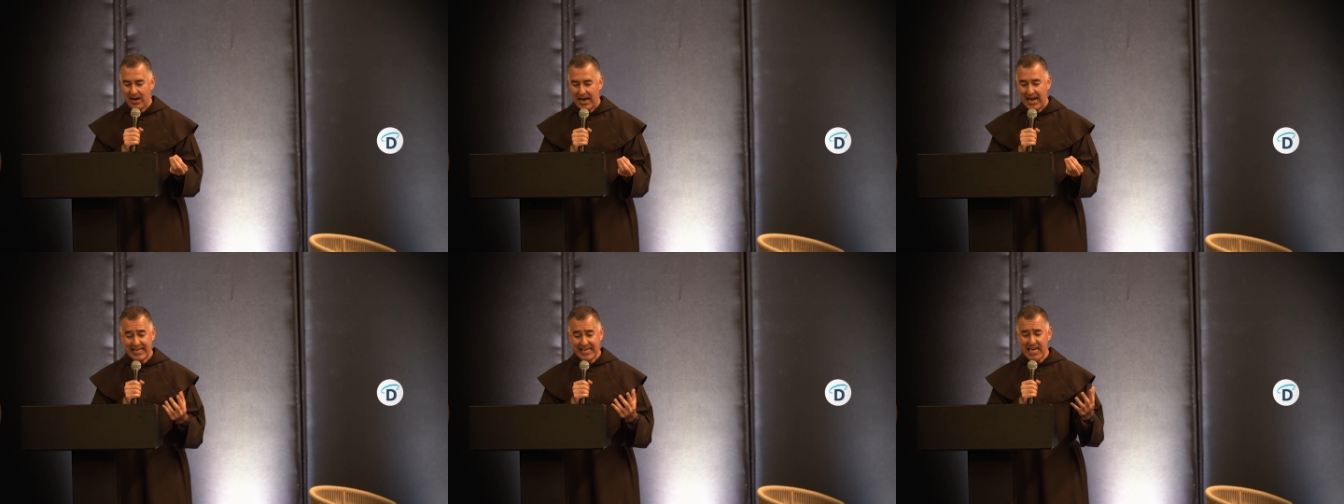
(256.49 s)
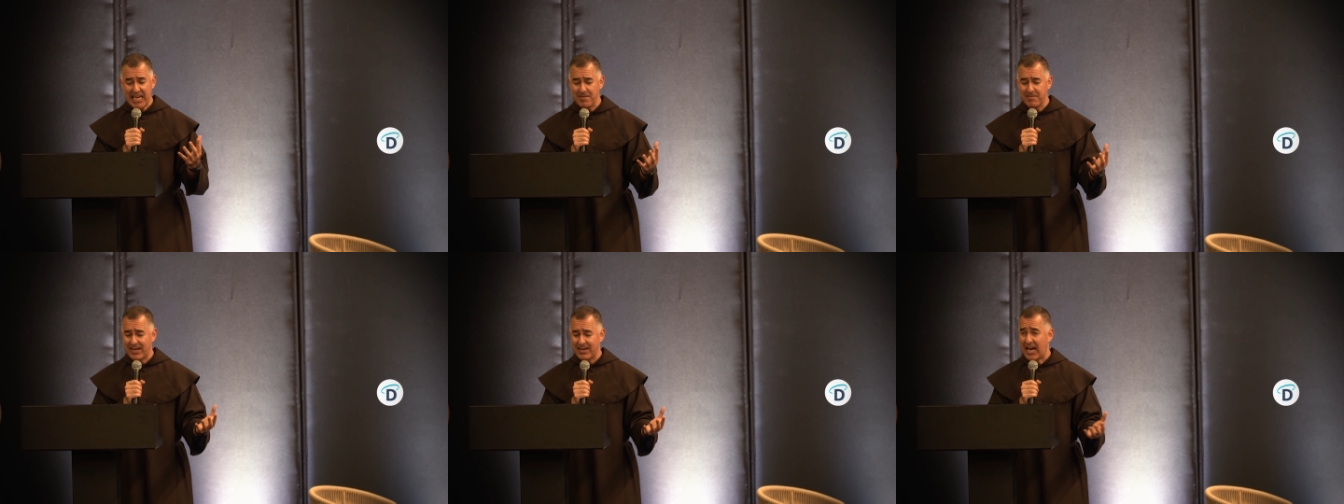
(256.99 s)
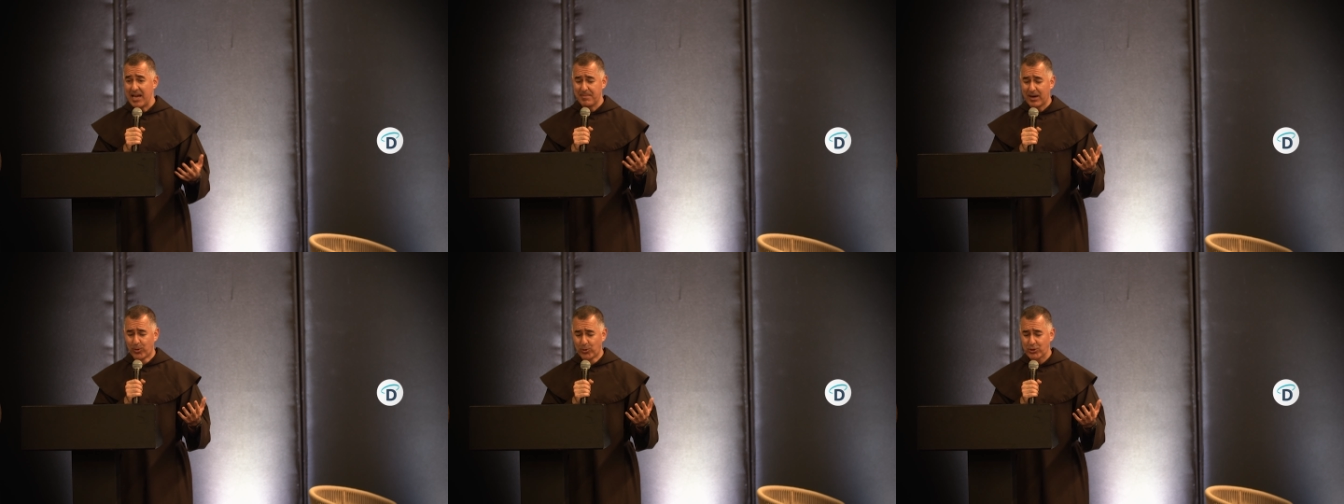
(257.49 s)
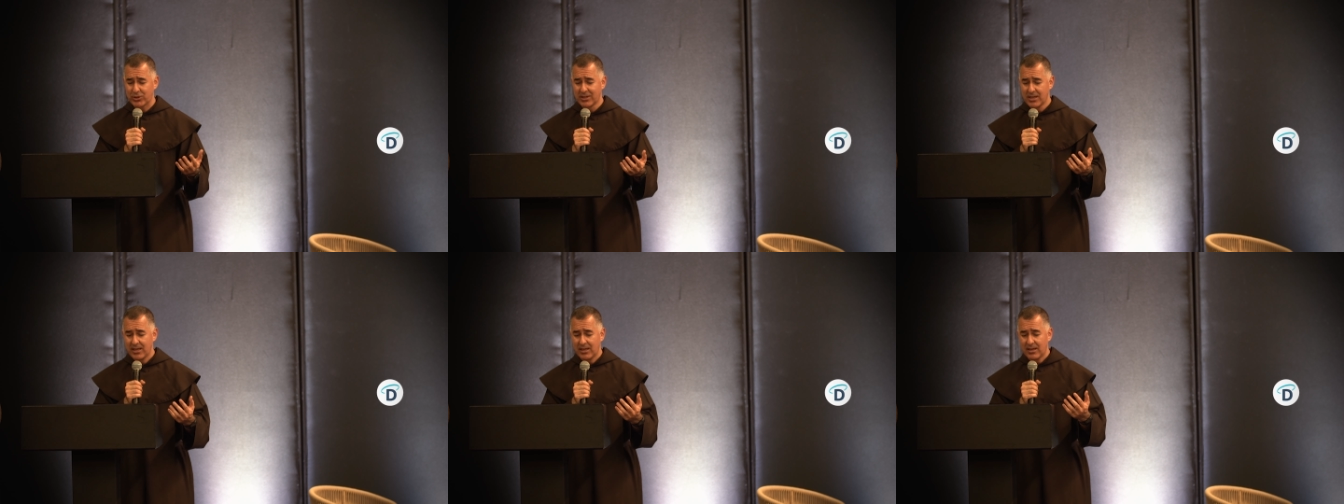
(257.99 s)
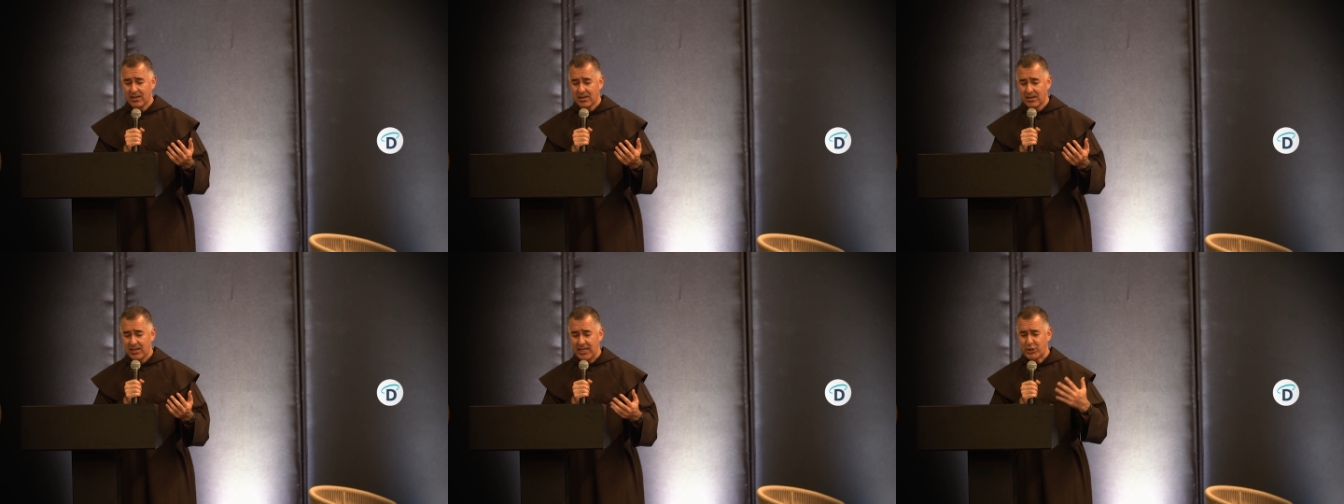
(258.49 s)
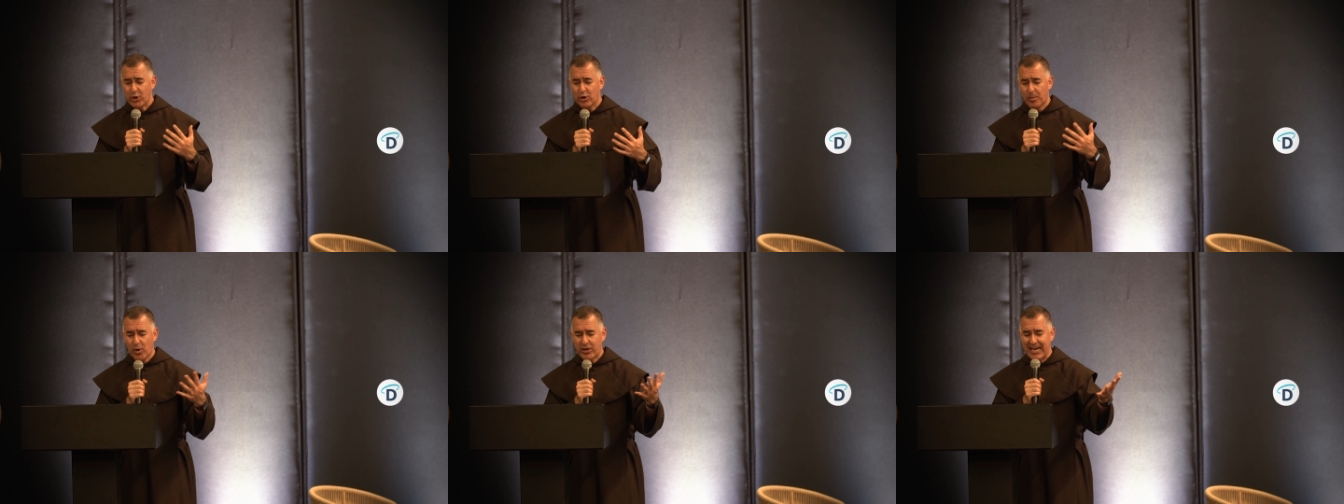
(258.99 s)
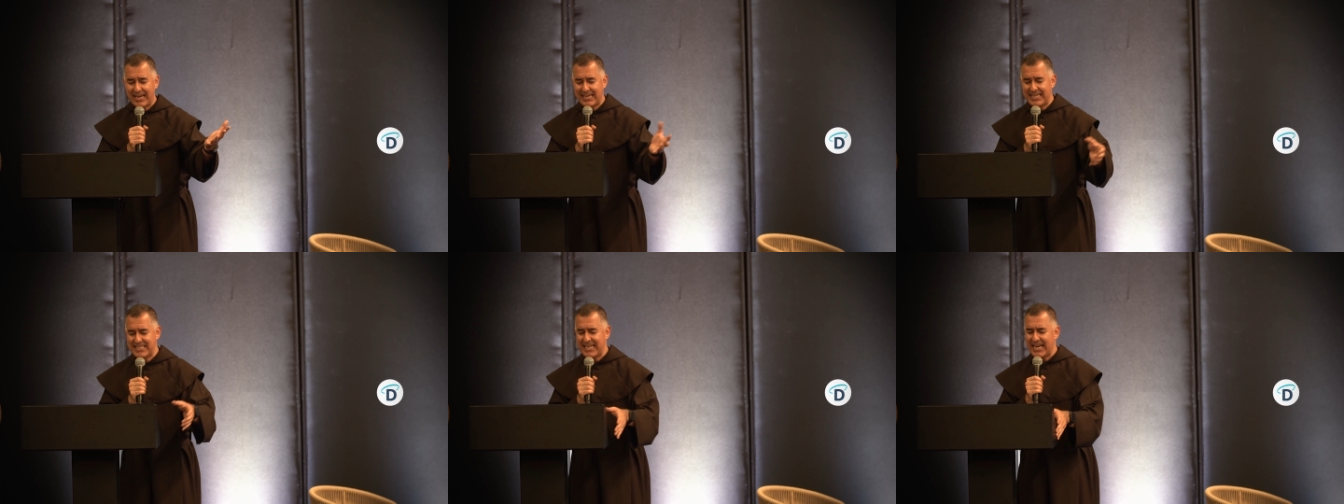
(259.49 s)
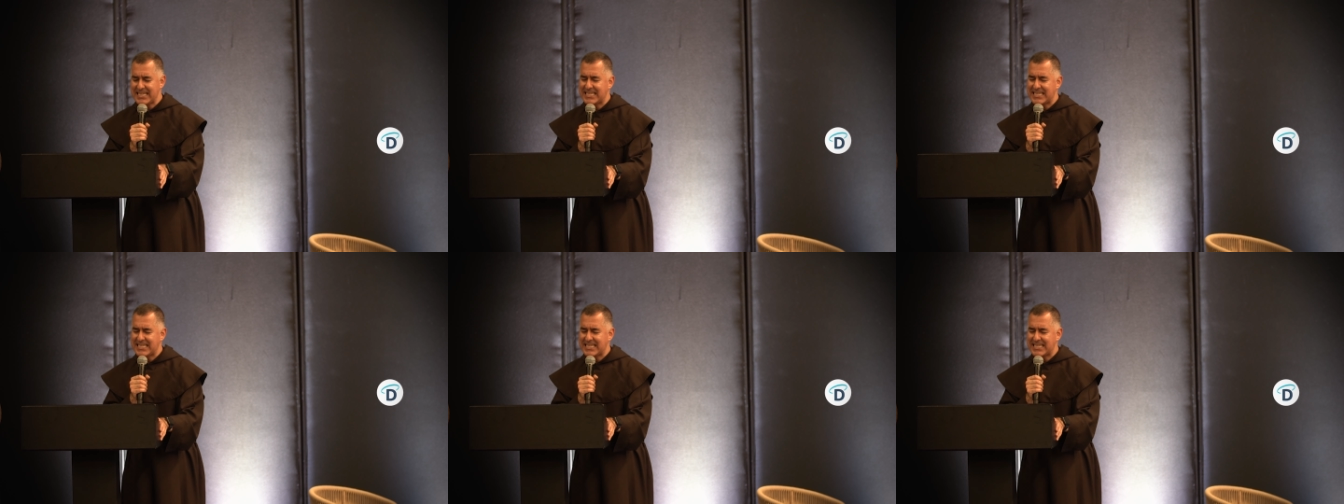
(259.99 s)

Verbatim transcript: al que iban, a Emaús, hizo como que quisiera